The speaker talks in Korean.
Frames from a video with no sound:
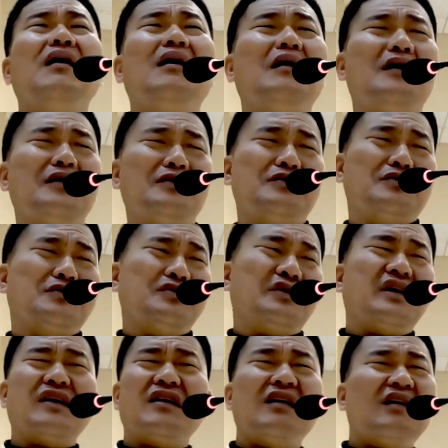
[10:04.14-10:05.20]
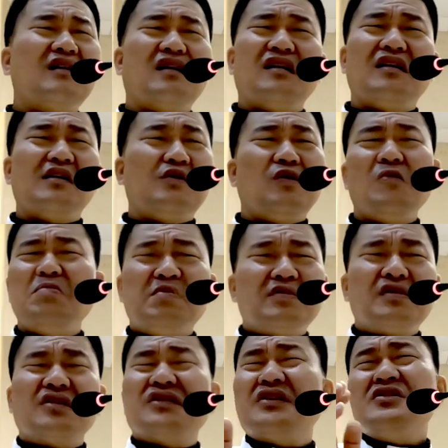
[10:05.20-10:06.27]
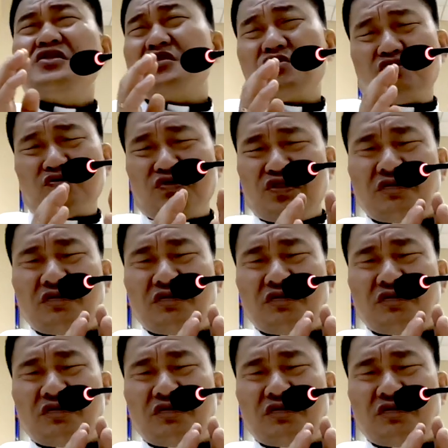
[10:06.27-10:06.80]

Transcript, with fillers: 아이고, 내가 로프를 던져주고